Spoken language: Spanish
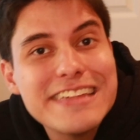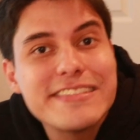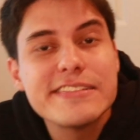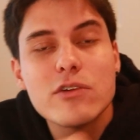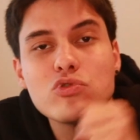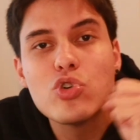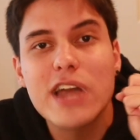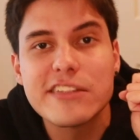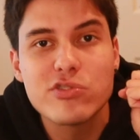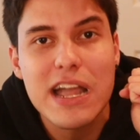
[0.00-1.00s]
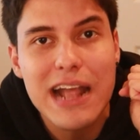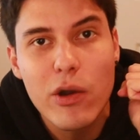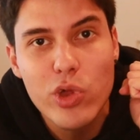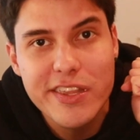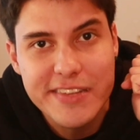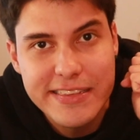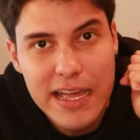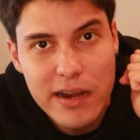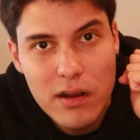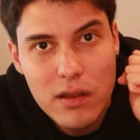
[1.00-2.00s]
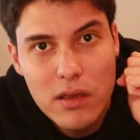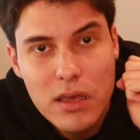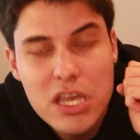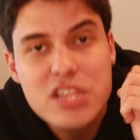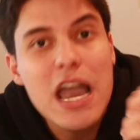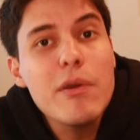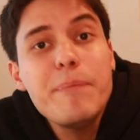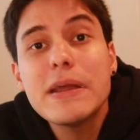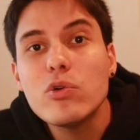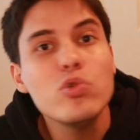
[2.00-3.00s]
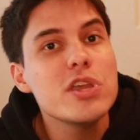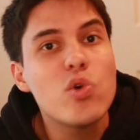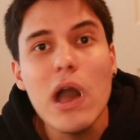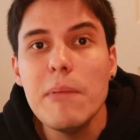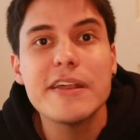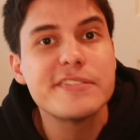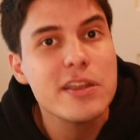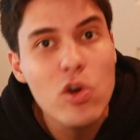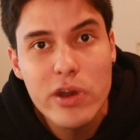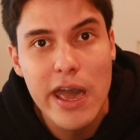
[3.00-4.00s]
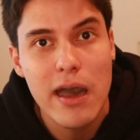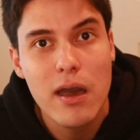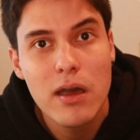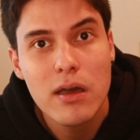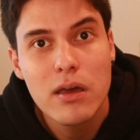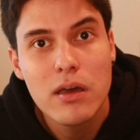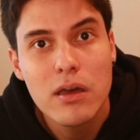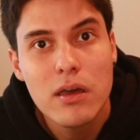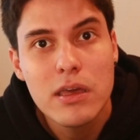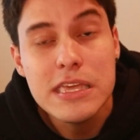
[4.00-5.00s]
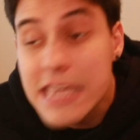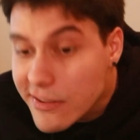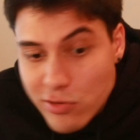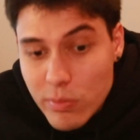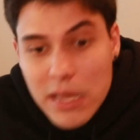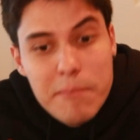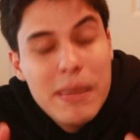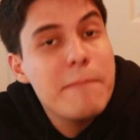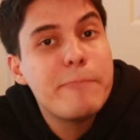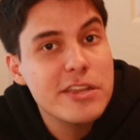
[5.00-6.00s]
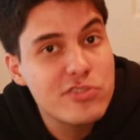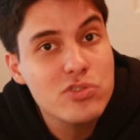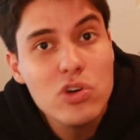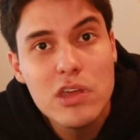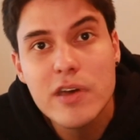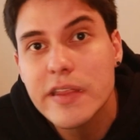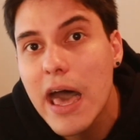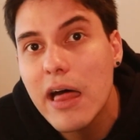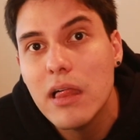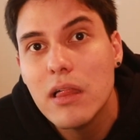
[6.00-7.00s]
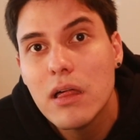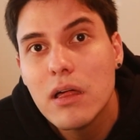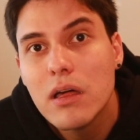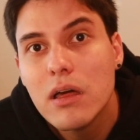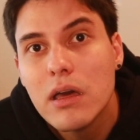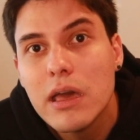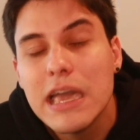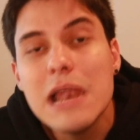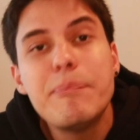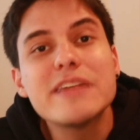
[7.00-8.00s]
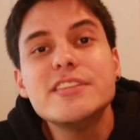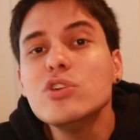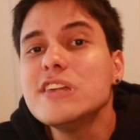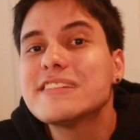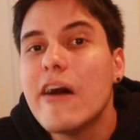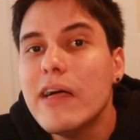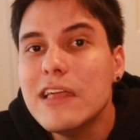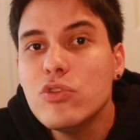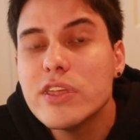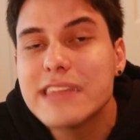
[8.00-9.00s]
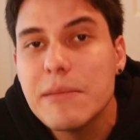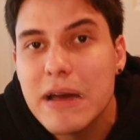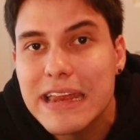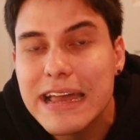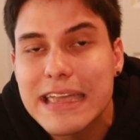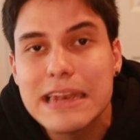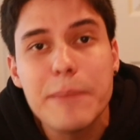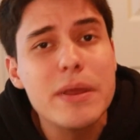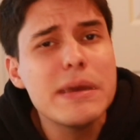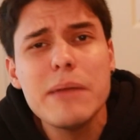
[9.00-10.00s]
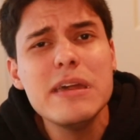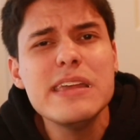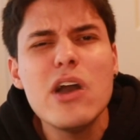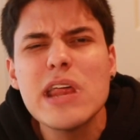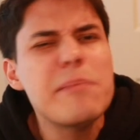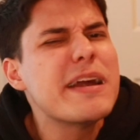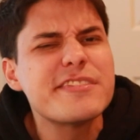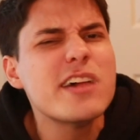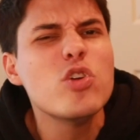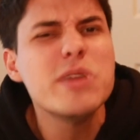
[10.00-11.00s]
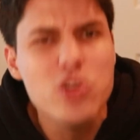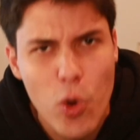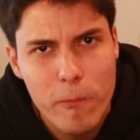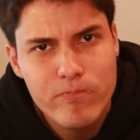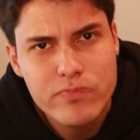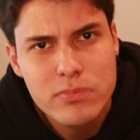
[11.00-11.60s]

este segundo caso que acabo de citar. Xavi perjudicó al Barcelona. Y eso me, me impresionó de verdad. El partido se estaba dando de tal manera que en la primera media hora el Barça dominó